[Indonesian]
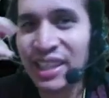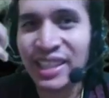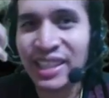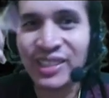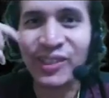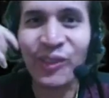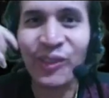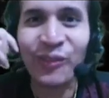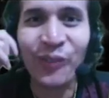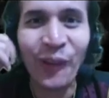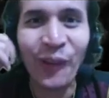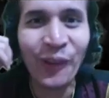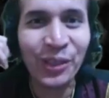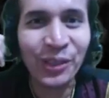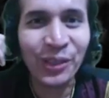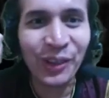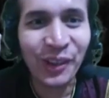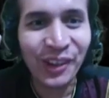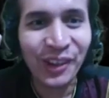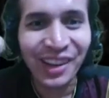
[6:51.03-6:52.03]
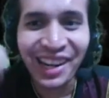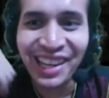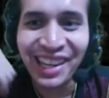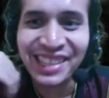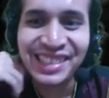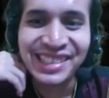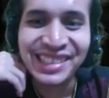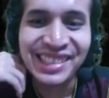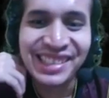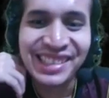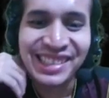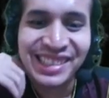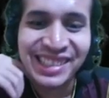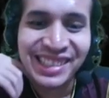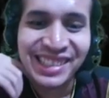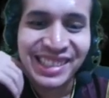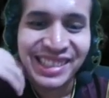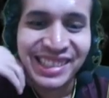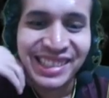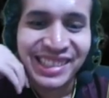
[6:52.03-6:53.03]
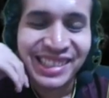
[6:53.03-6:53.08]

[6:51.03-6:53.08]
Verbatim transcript: gue potong guys. So it's not